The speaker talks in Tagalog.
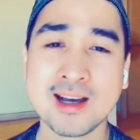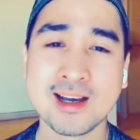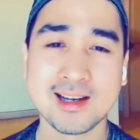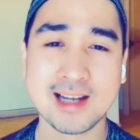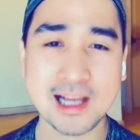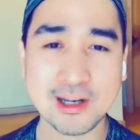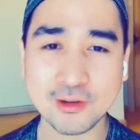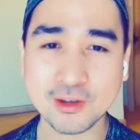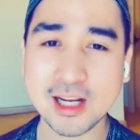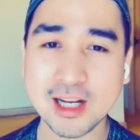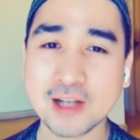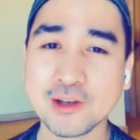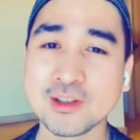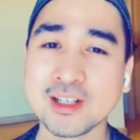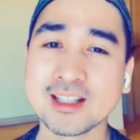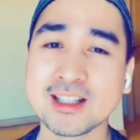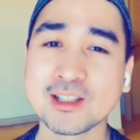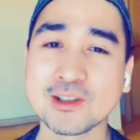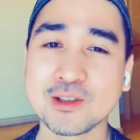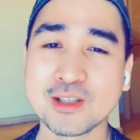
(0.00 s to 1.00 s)
lalong-lalo
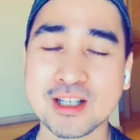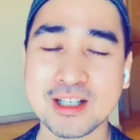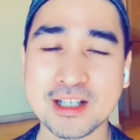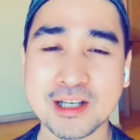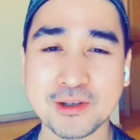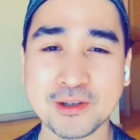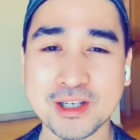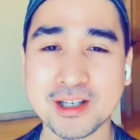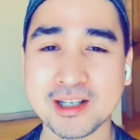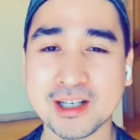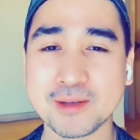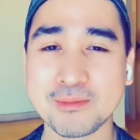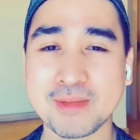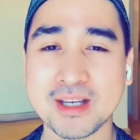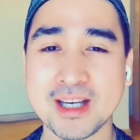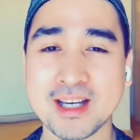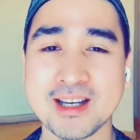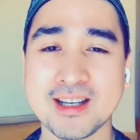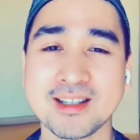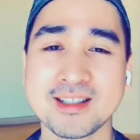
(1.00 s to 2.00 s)
na dito sa Saudi Arabia.